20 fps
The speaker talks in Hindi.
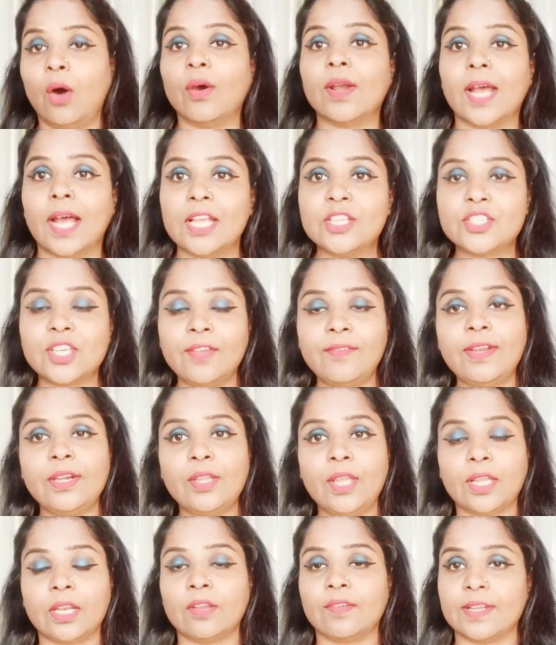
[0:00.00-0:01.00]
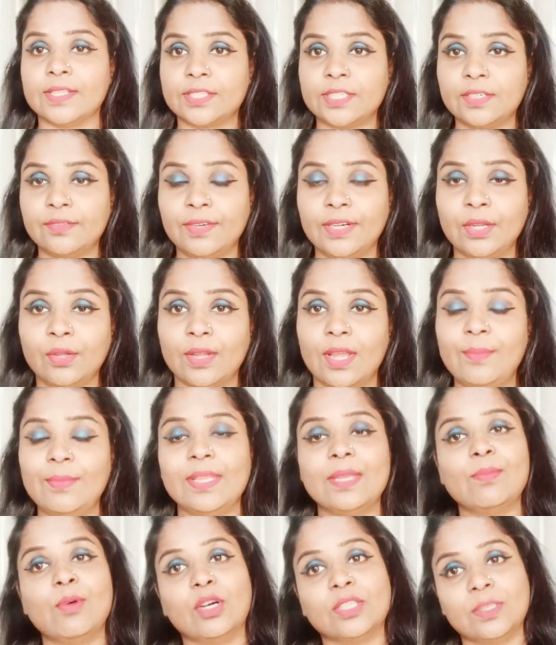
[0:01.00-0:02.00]
और आज की वीडियो एक रिक्वेस्टेड वीडियो है
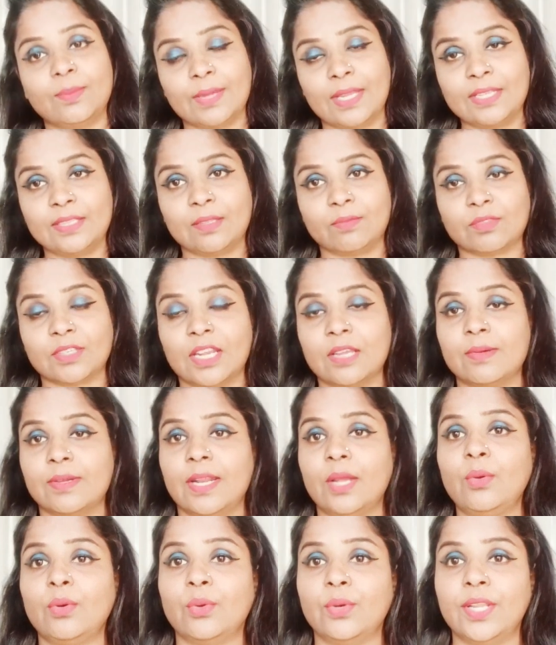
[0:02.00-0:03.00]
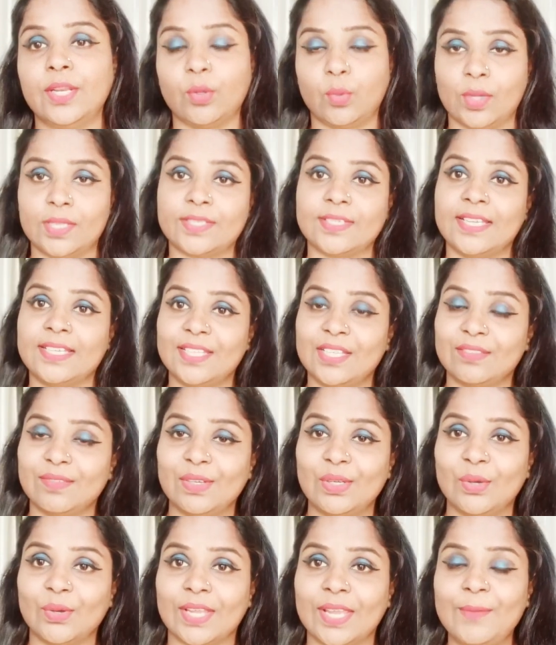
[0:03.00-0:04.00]
मेरी बहुत ही प्यारी सब्सक्राइबर है उन्होंने रिक्वेस्ट की थी
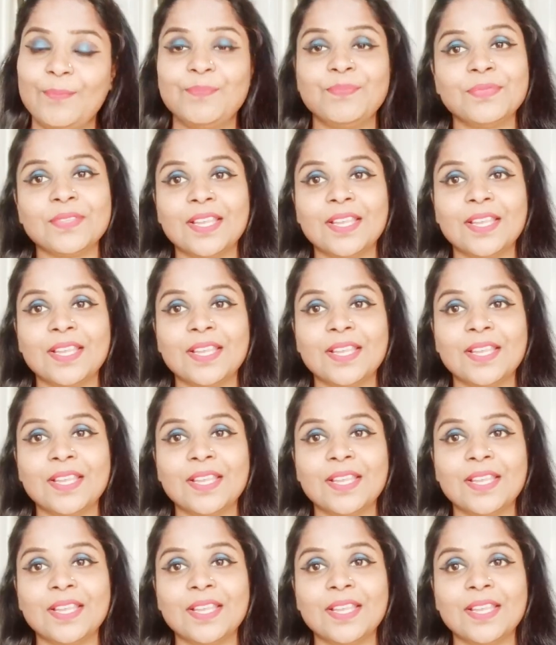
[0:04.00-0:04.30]
इस वीडियो की